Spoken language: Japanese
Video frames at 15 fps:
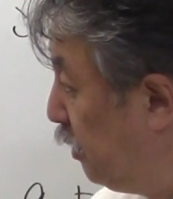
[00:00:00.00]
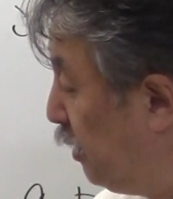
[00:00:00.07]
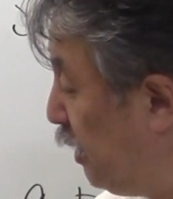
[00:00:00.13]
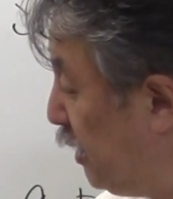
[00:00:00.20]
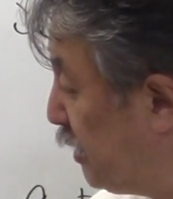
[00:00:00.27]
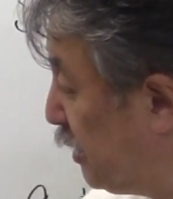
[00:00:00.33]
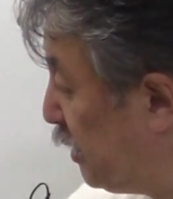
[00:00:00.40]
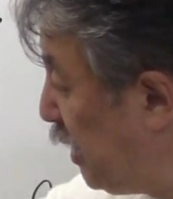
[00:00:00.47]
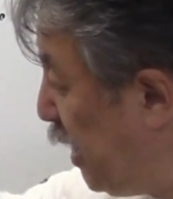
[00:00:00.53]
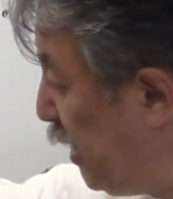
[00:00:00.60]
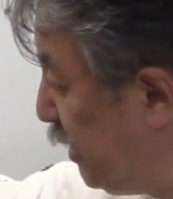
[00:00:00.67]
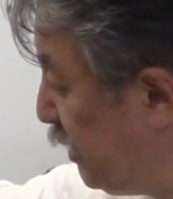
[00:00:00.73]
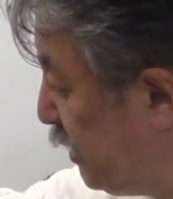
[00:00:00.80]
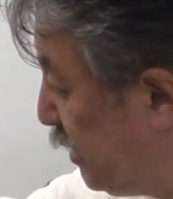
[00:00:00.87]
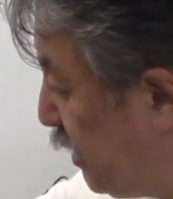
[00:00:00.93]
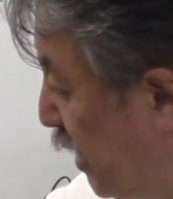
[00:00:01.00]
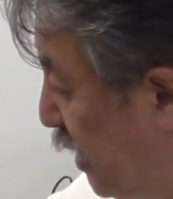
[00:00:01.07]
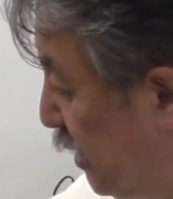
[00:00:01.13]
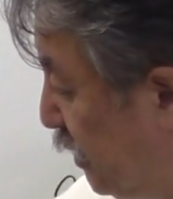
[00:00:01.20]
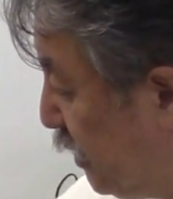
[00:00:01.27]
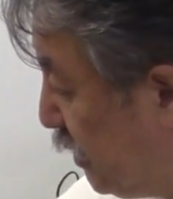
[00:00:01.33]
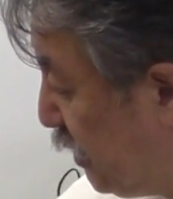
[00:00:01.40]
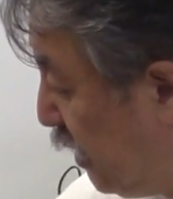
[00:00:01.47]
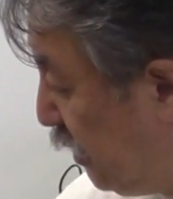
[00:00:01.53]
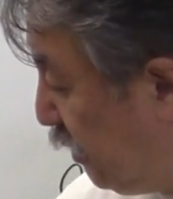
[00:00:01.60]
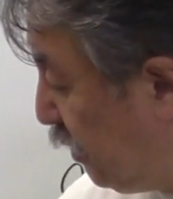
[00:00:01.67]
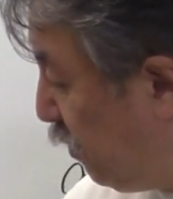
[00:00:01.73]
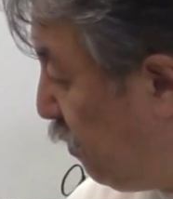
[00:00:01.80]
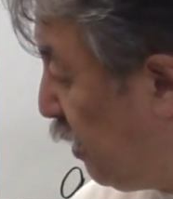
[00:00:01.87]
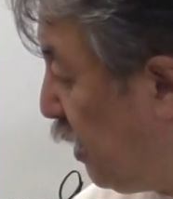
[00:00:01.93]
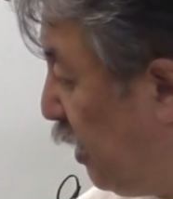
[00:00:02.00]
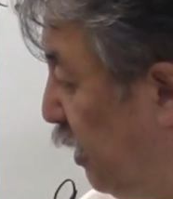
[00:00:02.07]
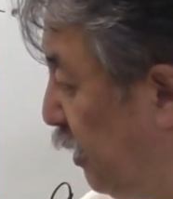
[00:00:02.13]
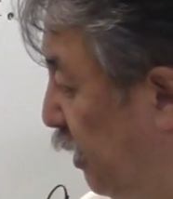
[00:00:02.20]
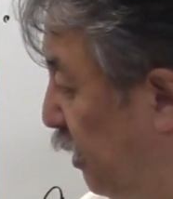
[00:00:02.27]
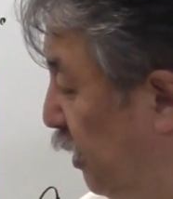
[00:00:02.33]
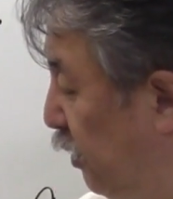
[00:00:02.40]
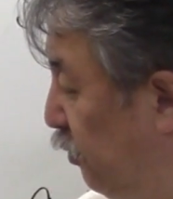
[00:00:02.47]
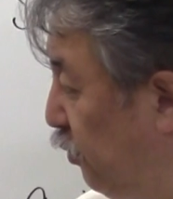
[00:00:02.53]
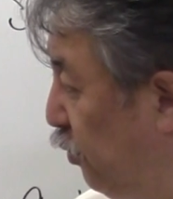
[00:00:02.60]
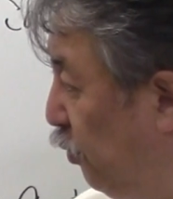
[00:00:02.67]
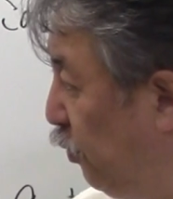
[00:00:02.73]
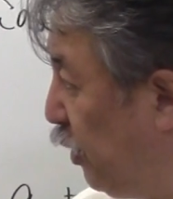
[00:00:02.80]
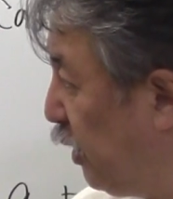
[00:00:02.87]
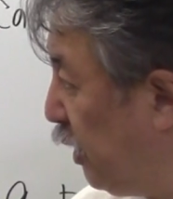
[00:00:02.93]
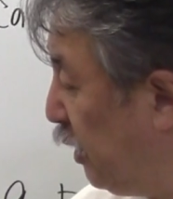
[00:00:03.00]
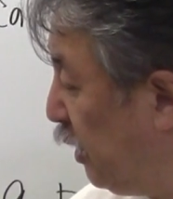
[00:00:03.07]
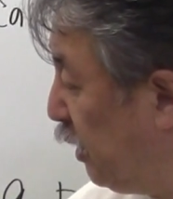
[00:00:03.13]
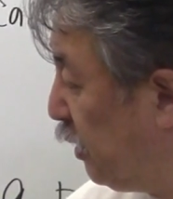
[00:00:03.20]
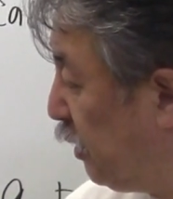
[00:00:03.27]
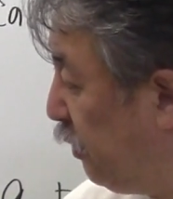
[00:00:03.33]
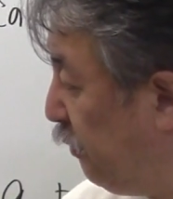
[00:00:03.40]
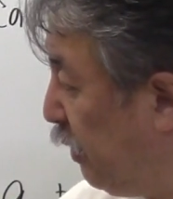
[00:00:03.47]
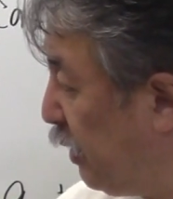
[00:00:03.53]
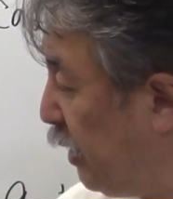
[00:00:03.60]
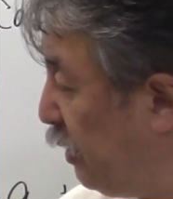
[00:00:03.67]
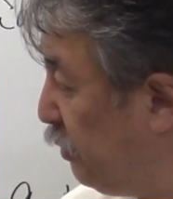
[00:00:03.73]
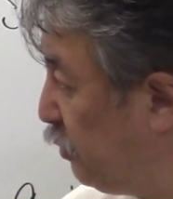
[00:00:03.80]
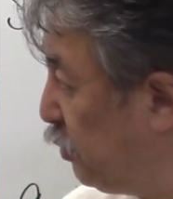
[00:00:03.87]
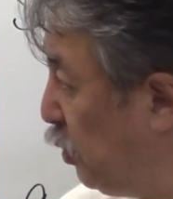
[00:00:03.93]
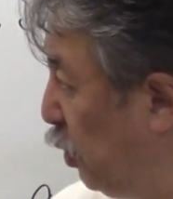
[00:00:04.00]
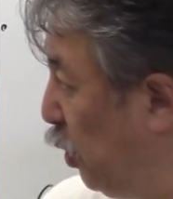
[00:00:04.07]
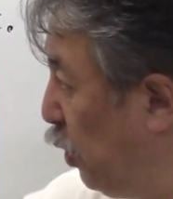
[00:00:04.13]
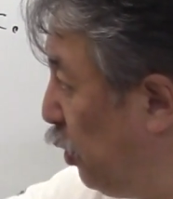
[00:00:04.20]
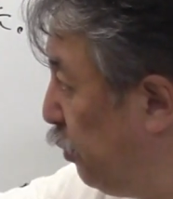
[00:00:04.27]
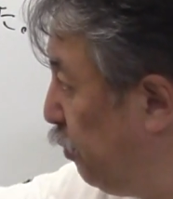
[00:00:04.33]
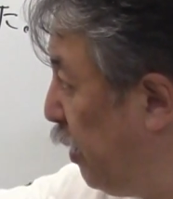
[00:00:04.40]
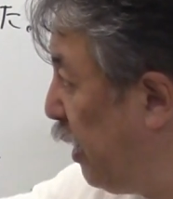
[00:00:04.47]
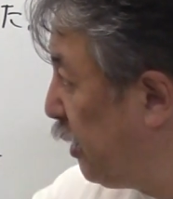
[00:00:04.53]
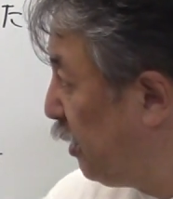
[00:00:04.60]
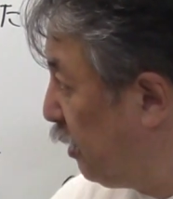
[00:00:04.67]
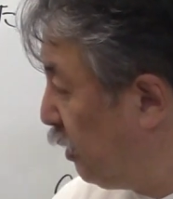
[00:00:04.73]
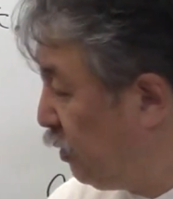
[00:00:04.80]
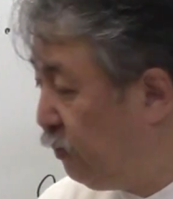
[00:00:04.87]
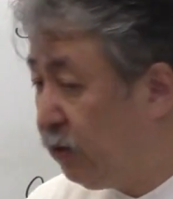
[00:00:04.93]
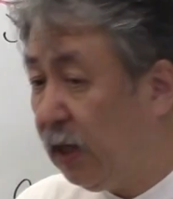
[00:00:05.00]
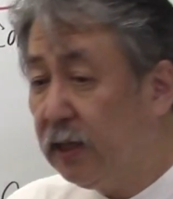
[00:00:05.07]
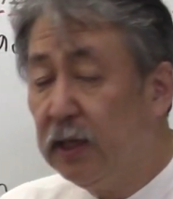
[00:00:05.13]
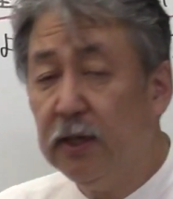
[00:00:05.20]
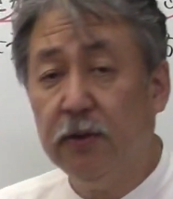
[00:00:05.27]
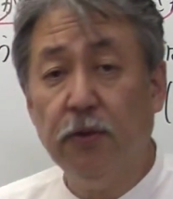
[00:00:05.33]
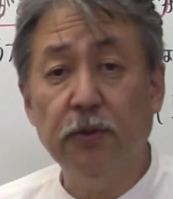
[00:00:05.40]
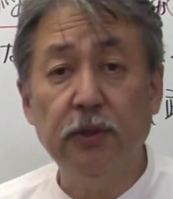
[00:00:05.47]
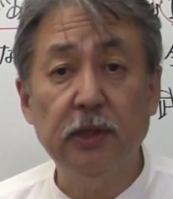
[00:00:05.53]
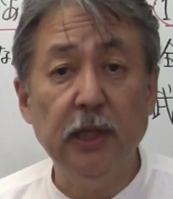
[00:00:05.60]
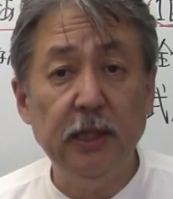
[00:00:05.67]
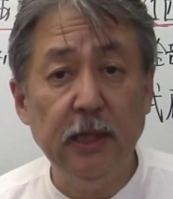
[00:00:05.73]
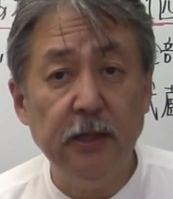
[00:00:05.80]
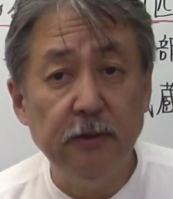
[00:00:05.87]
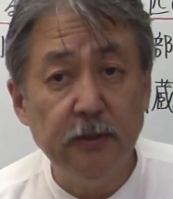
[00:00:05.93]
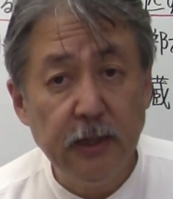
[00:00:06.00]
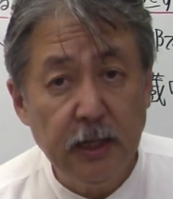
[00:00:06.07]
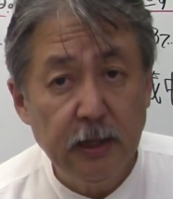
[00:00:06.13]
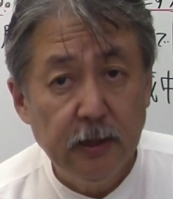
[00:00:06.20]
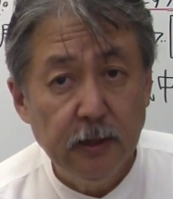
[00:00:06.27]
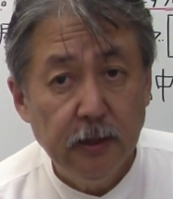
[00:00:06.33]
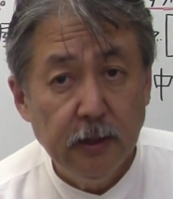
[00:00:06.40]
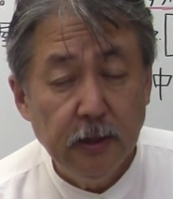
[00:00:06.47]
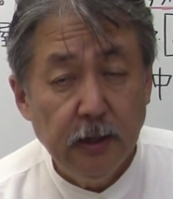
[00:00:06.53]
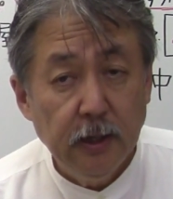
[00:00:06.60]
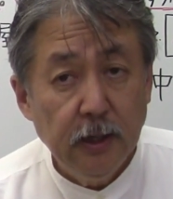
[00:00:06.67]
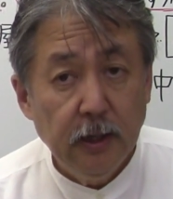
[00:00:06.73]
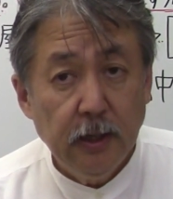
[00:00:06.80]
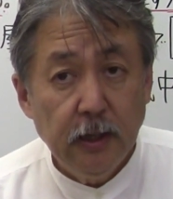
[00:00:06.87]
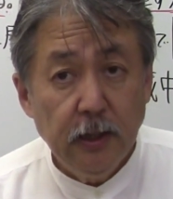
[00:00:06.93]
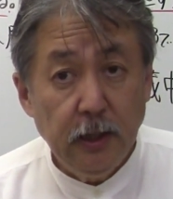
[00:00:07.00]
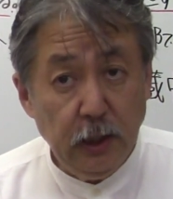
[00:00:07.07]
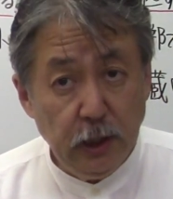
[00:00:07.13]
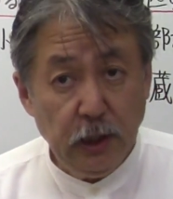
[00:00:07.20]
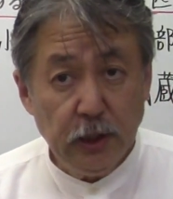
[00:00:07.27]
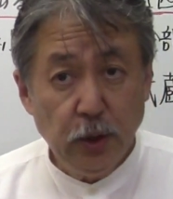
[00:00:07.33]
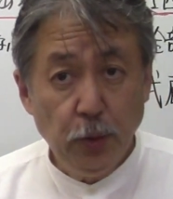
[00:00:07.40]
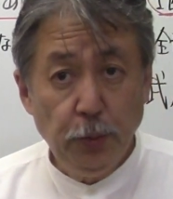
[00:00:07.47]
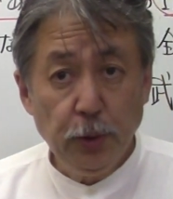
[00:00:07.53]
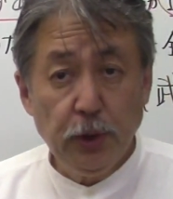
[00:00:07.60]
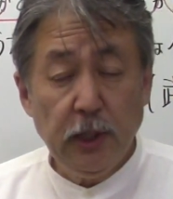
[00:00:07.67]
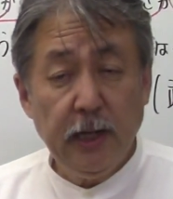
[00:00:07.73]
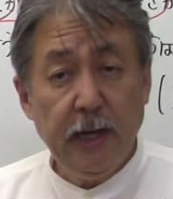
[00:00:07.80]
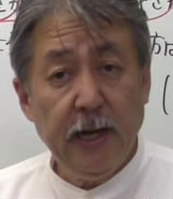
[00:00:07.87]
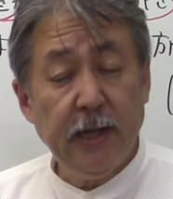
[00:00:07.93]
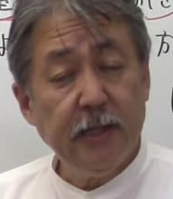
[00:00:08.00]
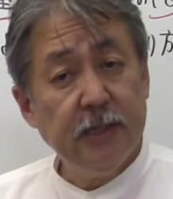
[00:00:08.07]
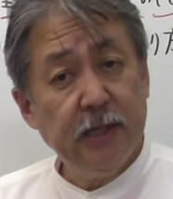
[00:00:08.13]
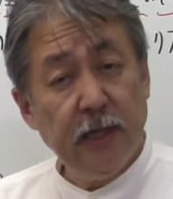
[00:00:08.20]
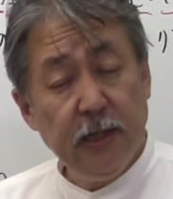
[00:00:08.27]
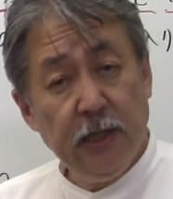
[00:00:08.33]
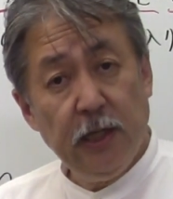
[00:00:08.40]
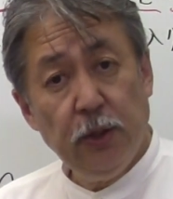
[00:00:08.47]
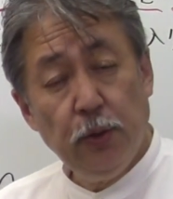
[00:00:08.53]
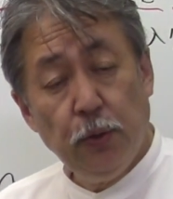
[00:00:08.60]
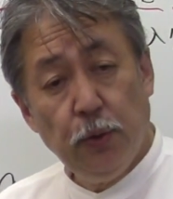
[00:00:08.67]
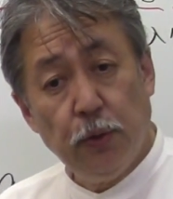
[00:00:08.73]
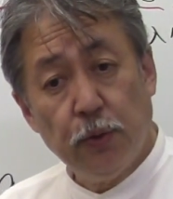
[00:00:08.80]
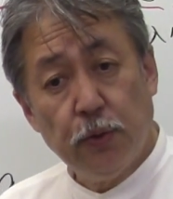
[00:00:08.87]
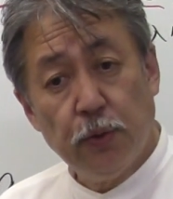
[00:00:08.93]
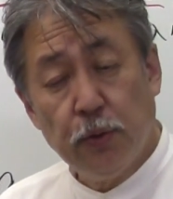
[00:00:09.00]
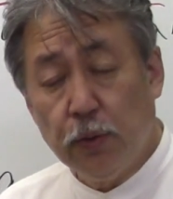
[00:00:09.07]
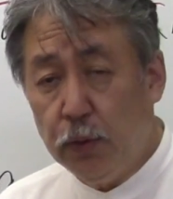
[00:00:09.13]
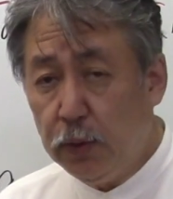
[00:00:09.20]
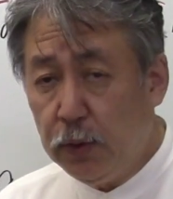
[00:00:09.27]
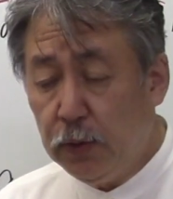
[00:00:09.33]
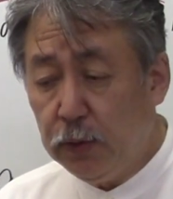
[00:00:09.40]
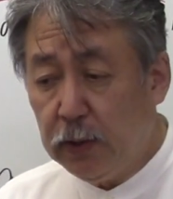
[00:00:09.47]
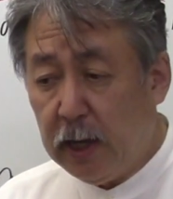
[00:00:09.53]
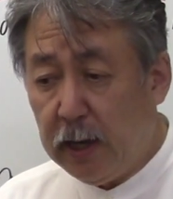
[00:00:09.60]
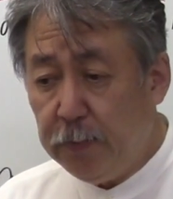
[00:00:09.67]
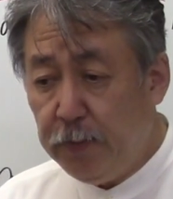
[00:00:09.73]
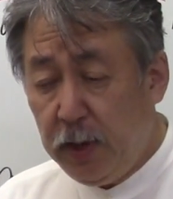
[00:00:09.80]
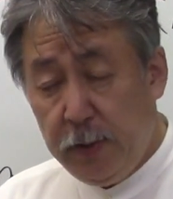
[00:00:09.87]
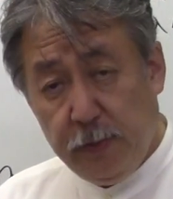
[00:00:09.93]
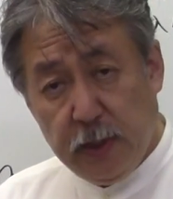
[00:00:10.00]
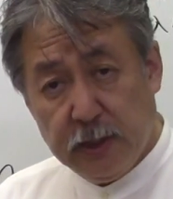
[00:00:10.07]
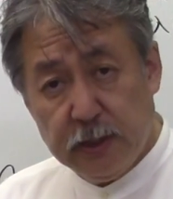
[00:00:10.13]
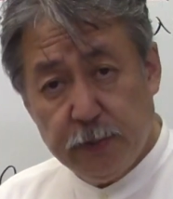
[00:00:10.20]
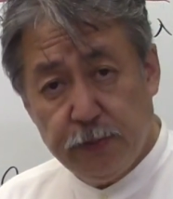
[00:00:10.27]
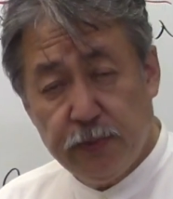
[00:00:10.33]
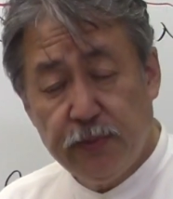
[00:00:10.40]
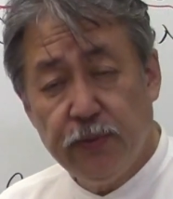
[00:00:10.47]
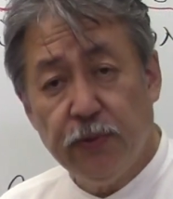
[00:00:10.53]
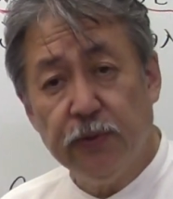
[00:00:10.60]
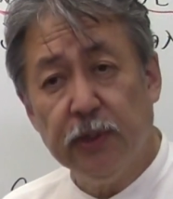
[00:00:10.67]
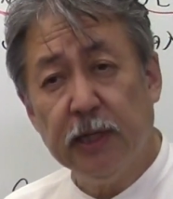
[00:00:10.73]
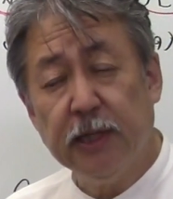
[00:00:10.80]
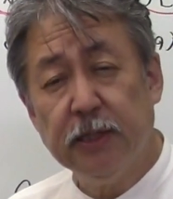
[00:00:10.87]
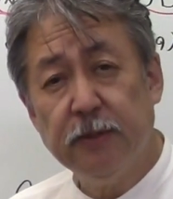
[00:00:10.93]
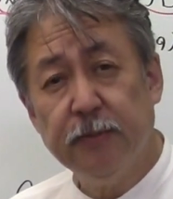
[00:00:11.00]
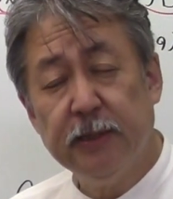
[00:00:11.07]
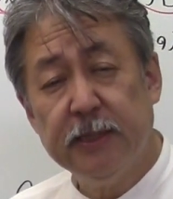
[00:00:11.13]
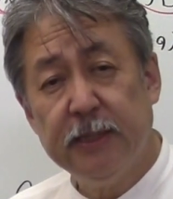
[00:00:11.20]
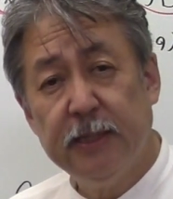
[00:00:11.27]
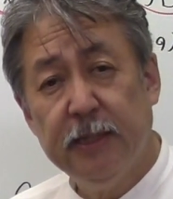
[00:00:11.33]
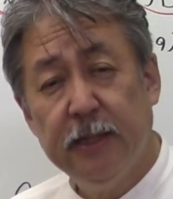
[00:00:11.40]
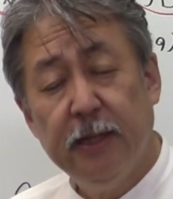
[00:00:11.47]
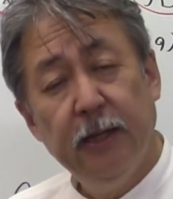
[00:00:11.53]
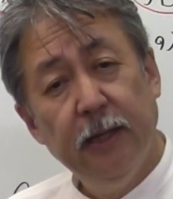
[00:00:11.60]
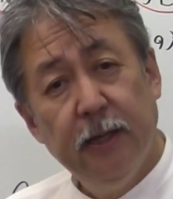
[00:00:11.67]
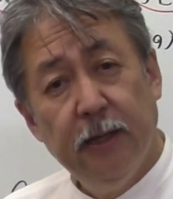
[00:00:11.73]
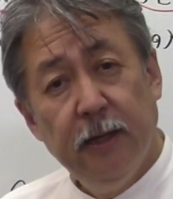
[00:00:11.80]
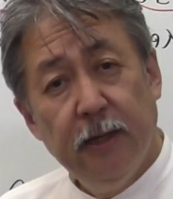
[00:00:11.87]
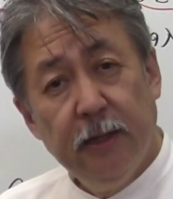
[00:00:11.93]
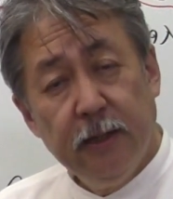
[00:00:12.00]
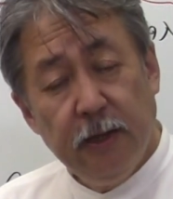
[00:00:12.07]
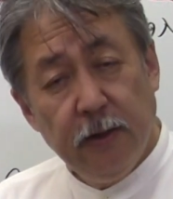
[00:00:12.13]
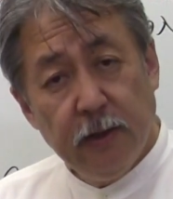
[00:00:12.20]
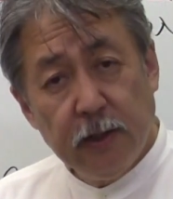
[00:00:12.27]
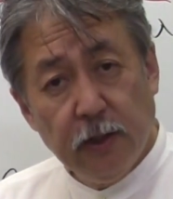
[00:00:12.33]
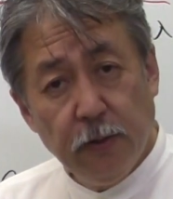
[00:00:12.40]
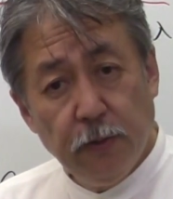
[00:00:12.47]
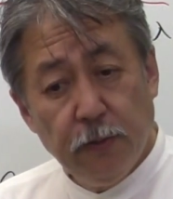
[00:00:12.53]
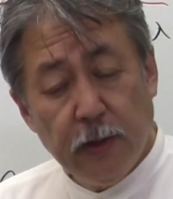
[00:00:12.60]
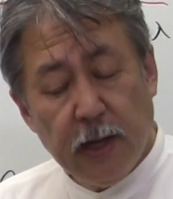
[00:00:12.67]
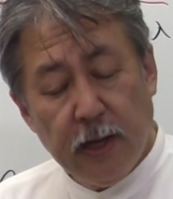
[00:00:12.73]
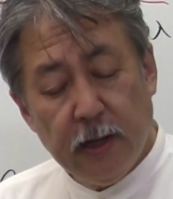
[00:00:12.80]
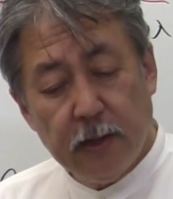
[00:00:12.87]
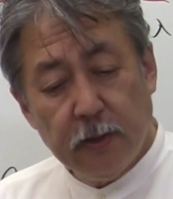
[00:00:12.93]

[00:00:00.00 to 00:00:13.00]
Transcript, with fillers: で333って分かれて9通りかなって分かるとまあ 9×5 って出るねいいなと思ったらチャンネル登録高評価メンバーシップお願いしますでは今日は